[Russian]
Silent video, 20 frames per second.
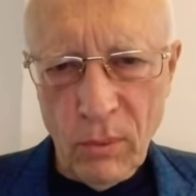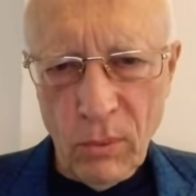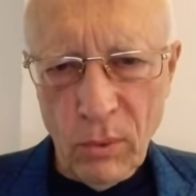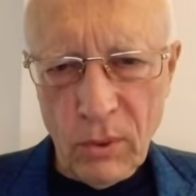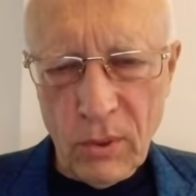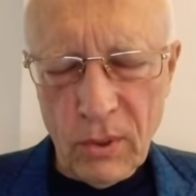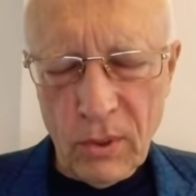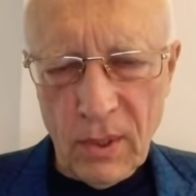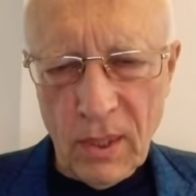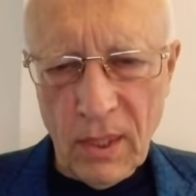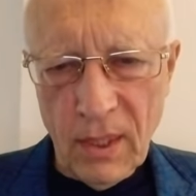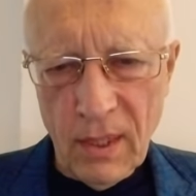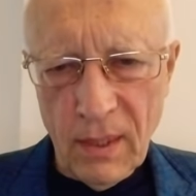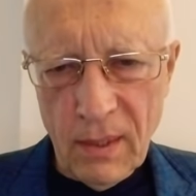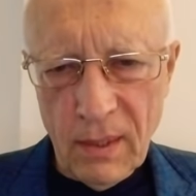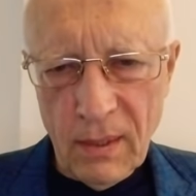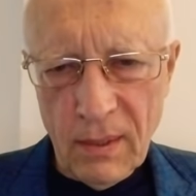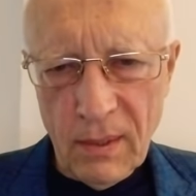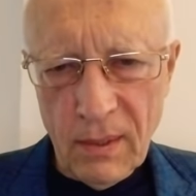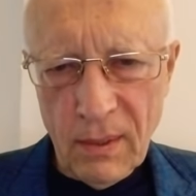Вот
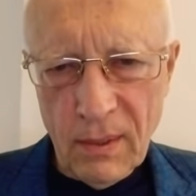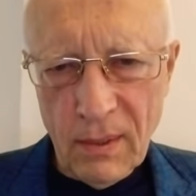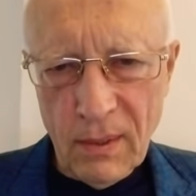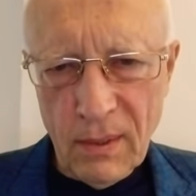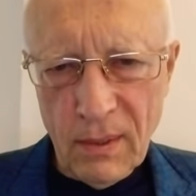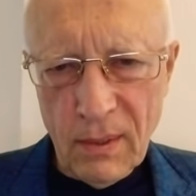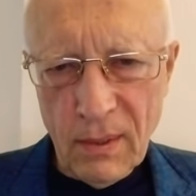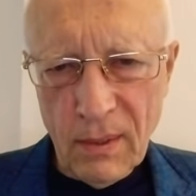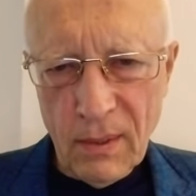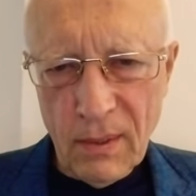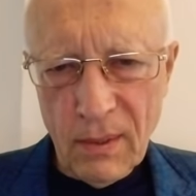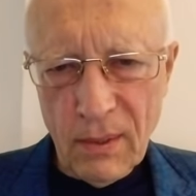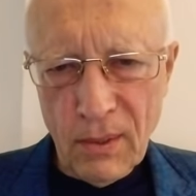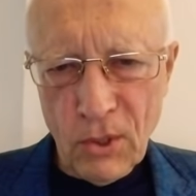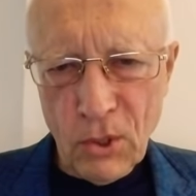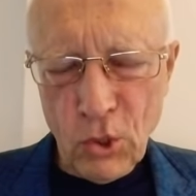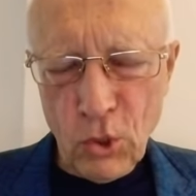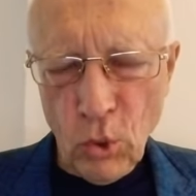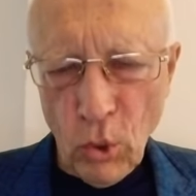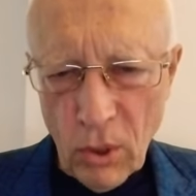
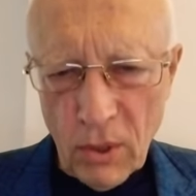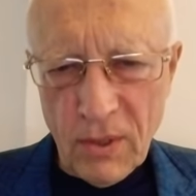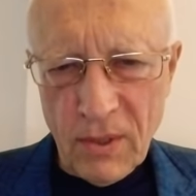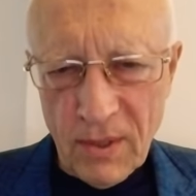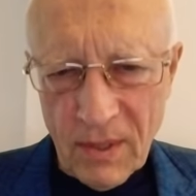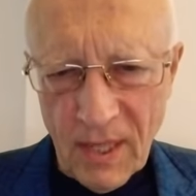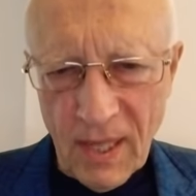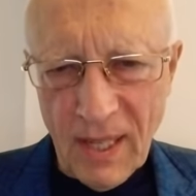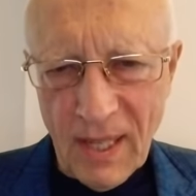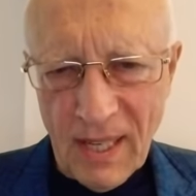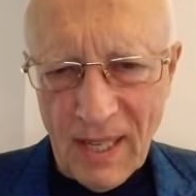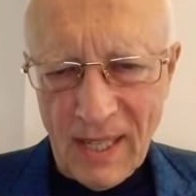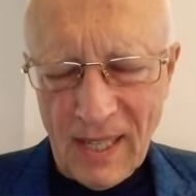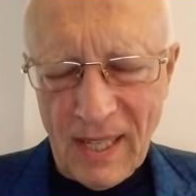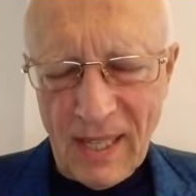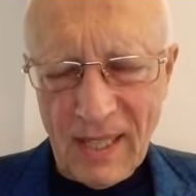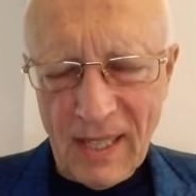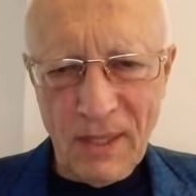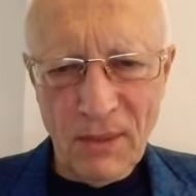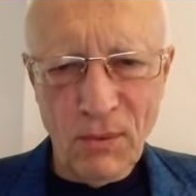Шольц, да, или
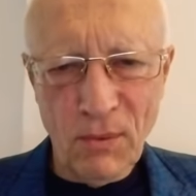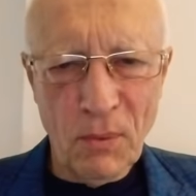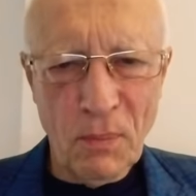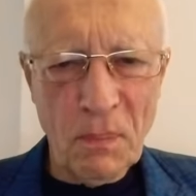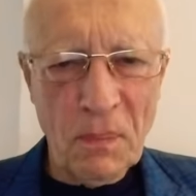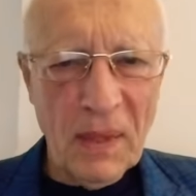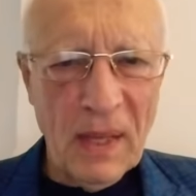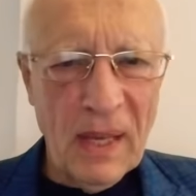как его?